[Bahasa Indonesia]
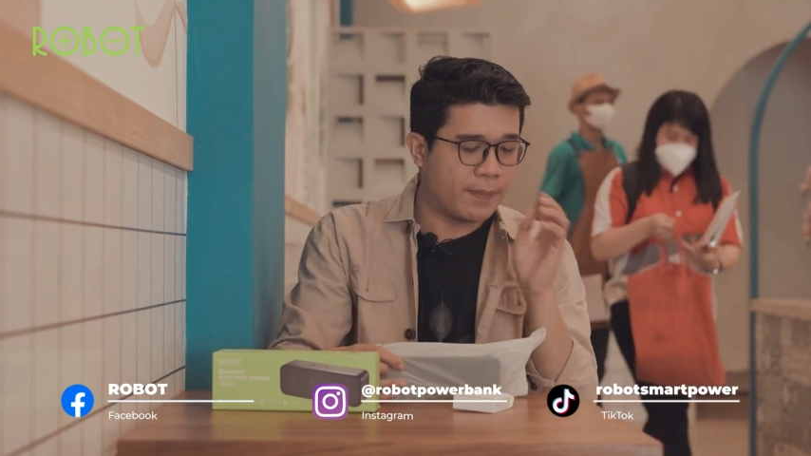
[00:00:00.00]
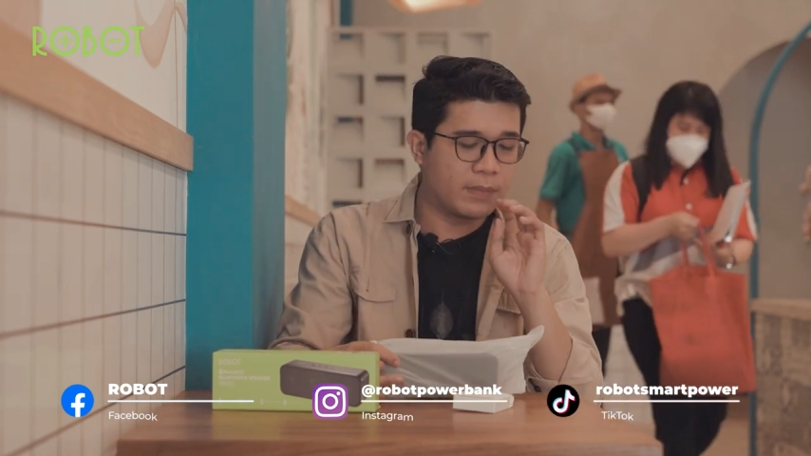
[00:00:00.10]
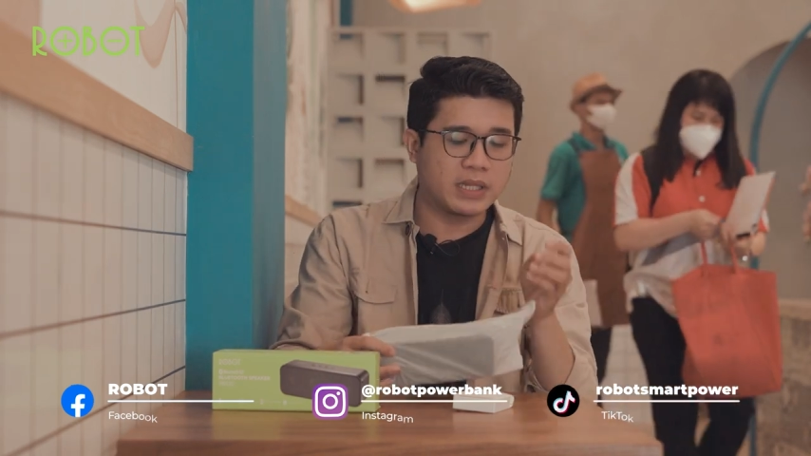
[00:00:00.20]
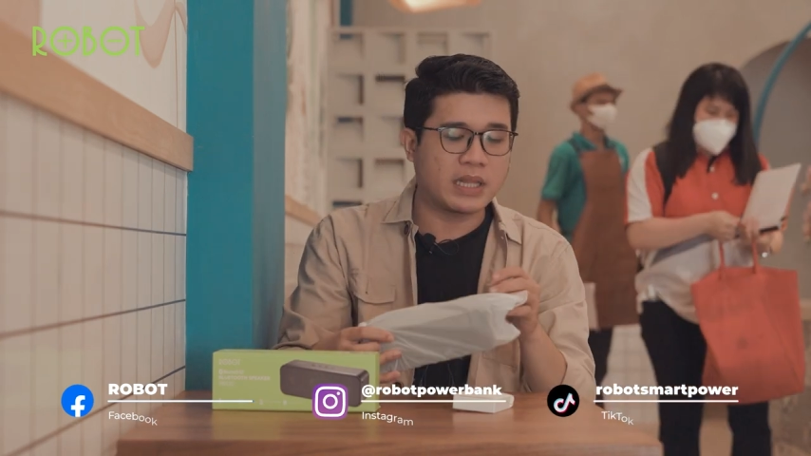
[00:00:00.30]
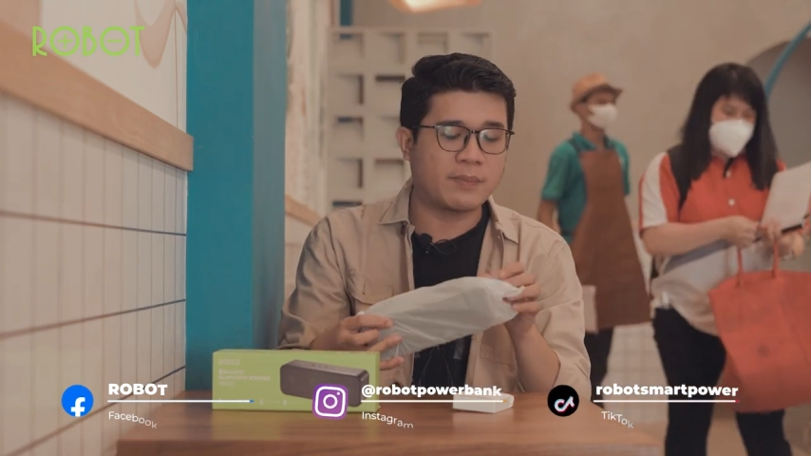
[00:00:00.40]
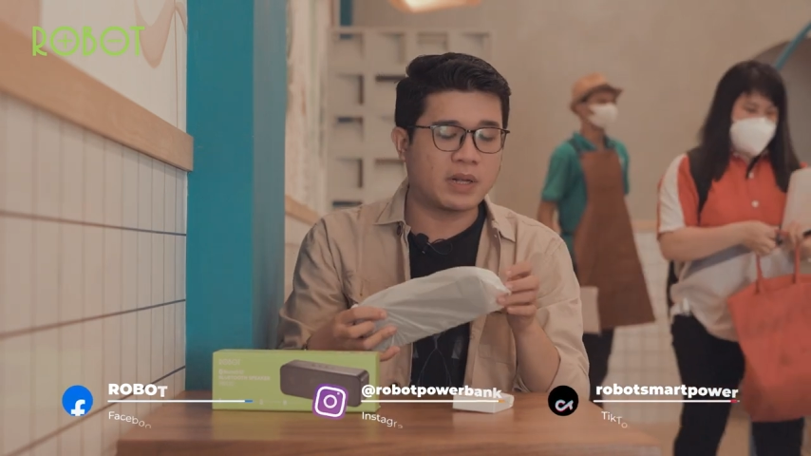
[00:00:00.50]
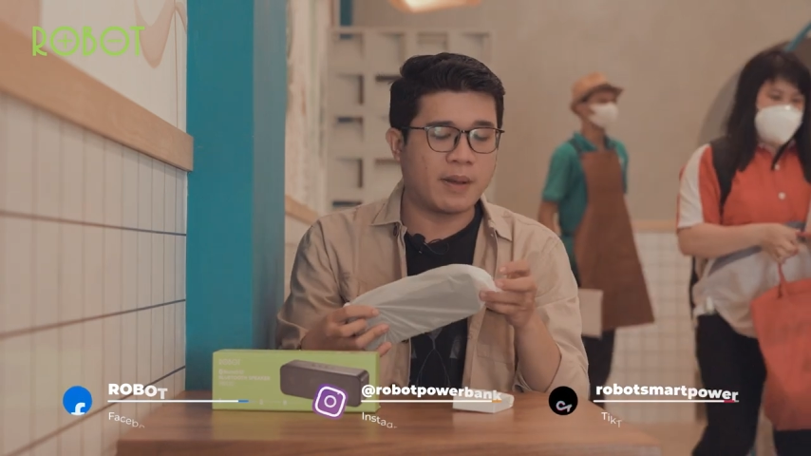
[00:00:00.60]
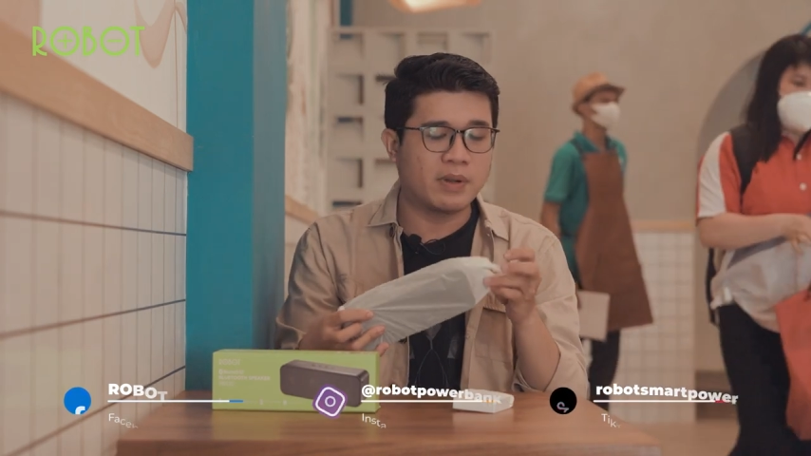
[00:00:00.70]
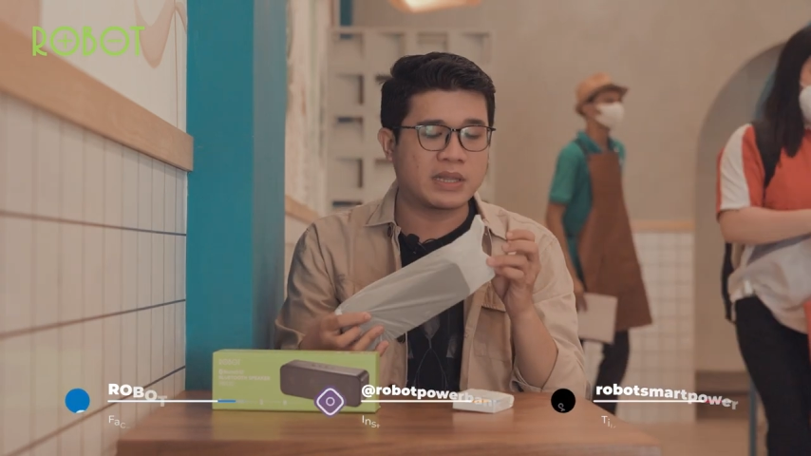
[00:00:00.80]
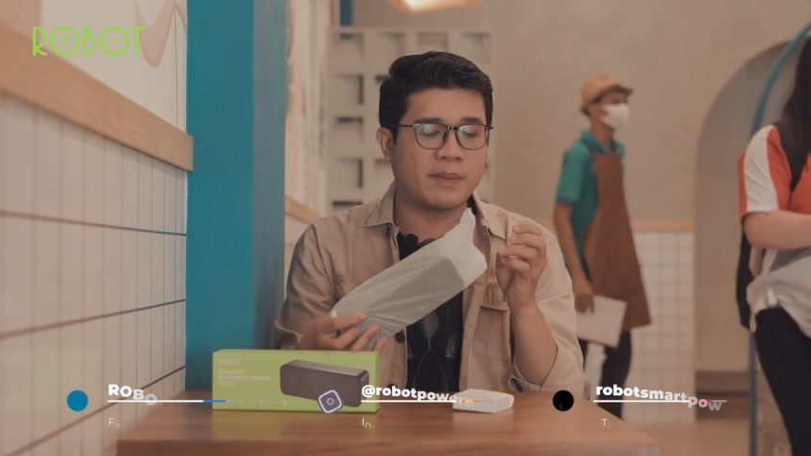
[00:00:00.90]
beli
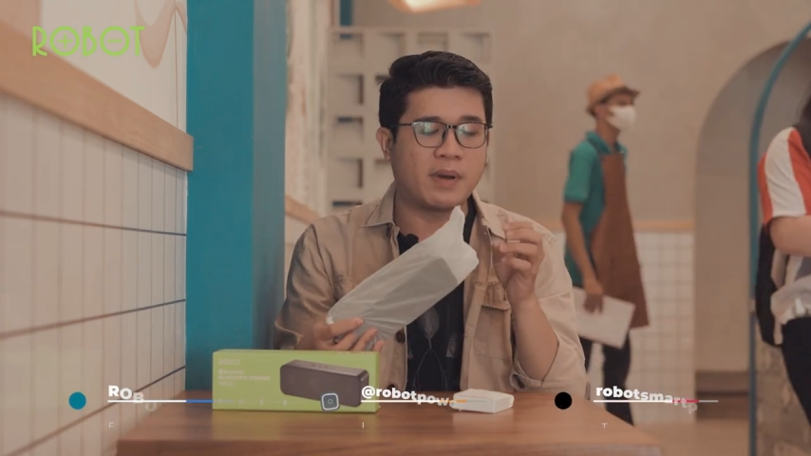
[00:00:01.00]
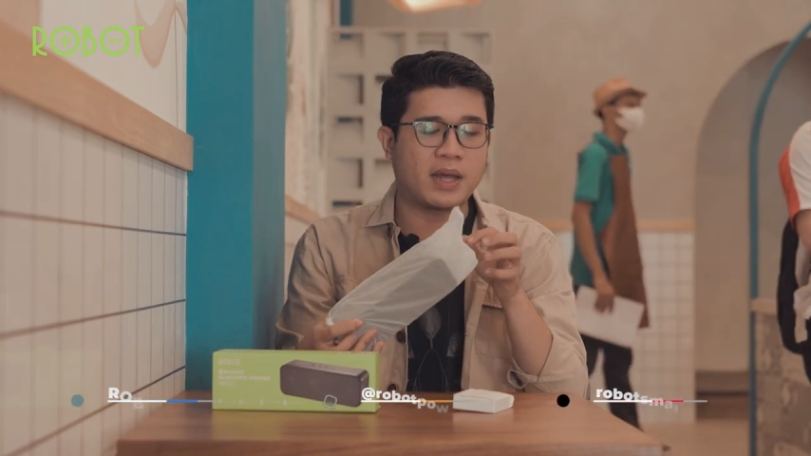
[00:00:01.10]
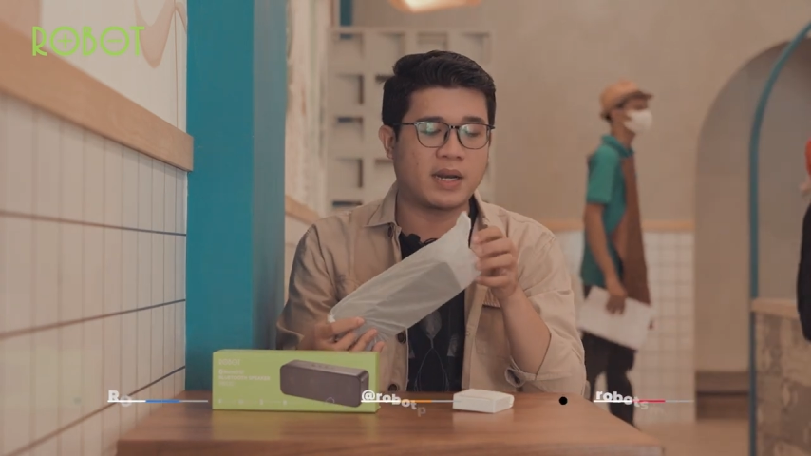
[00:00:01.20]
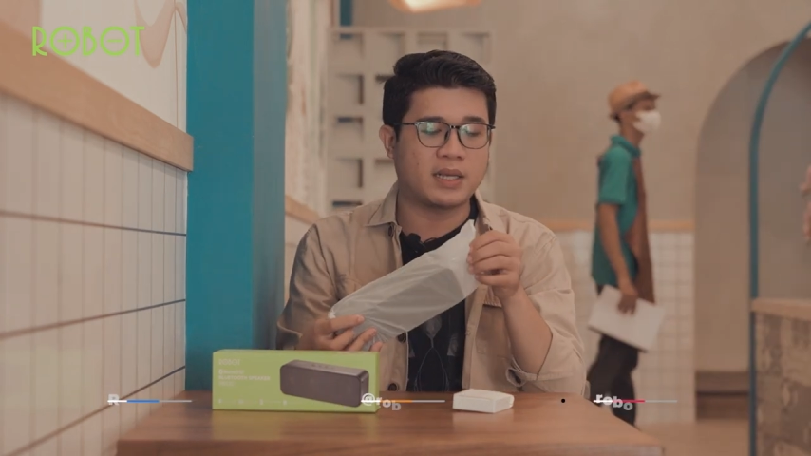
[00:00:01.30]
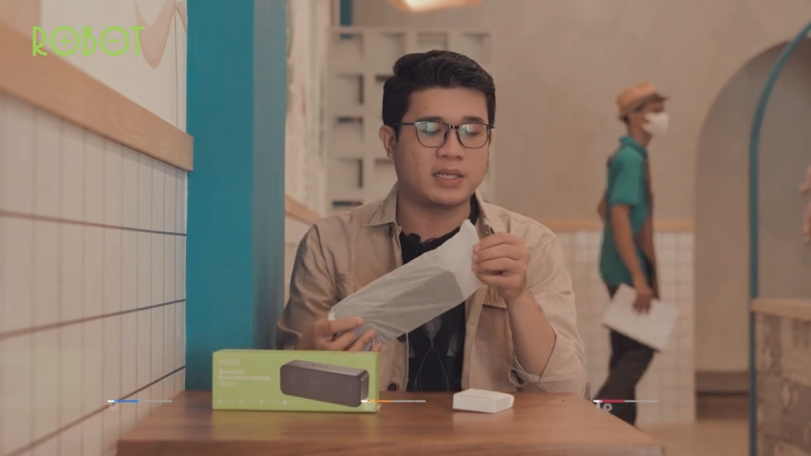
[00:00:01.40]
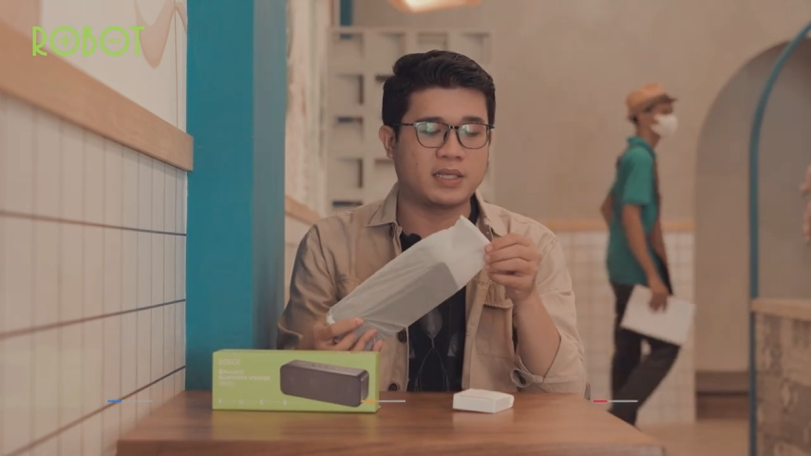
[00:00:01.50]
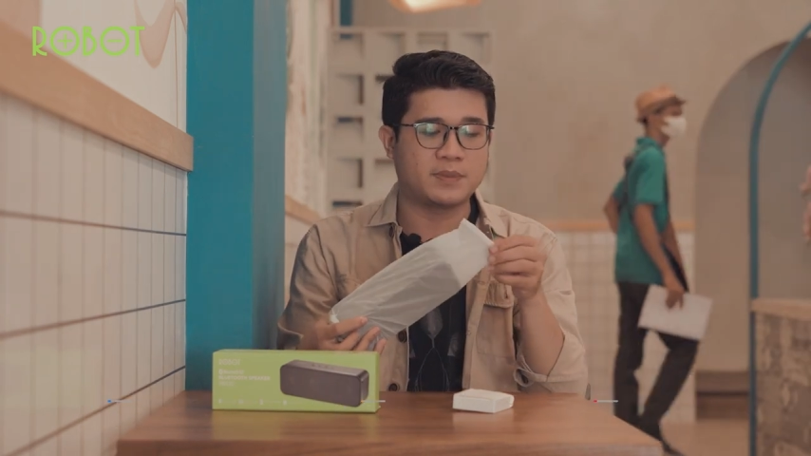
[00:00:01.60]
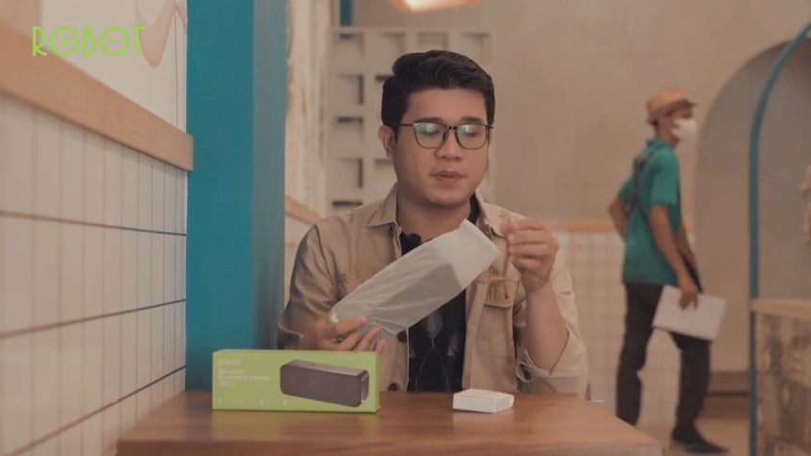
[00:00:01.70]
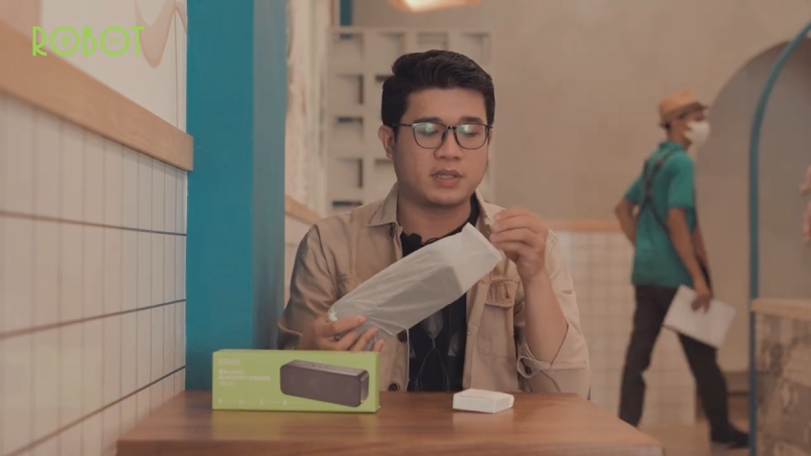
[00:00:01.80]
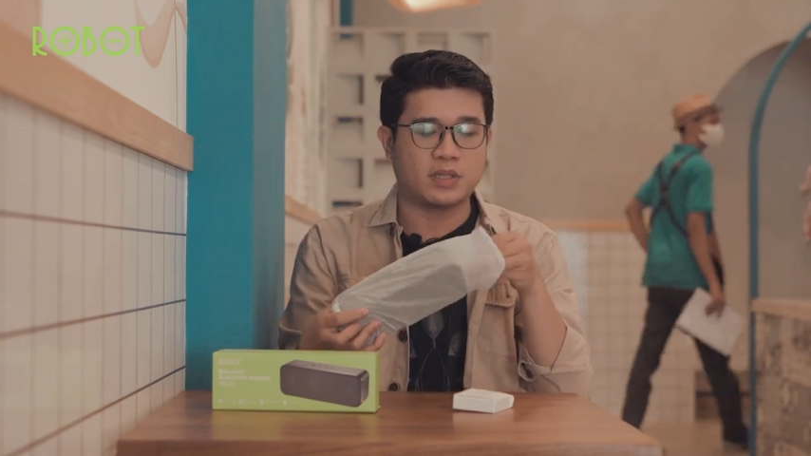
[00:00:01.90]
kabel tambahan lagi
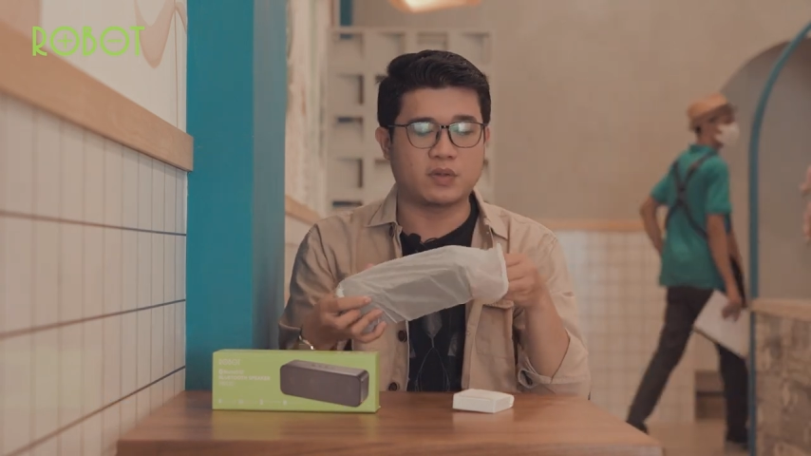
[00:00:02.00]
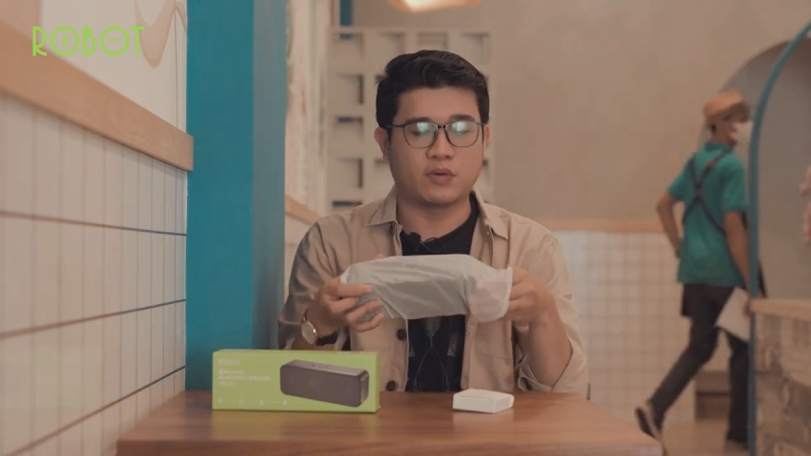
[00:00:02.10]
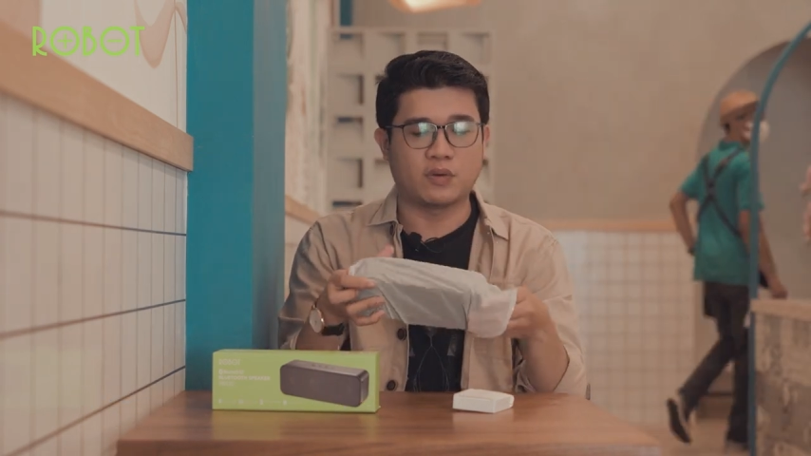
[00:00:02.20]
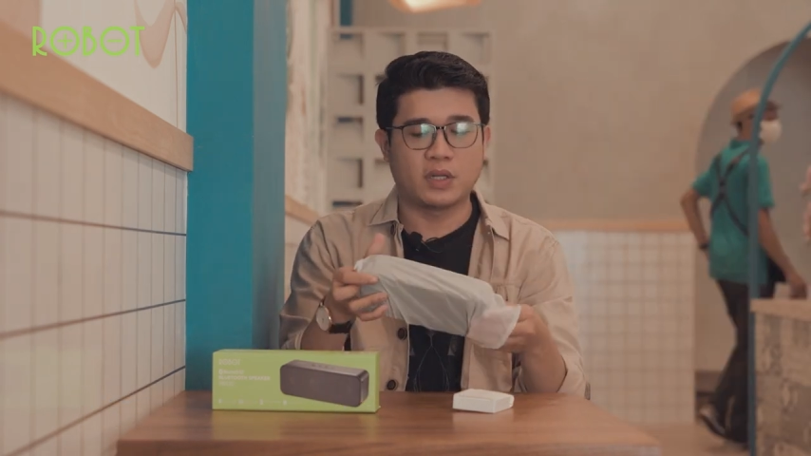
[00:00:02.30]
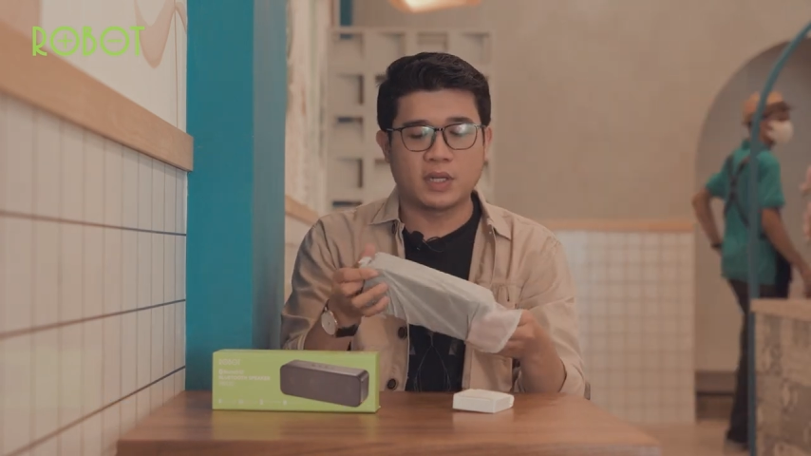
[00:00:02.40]
seperti itu.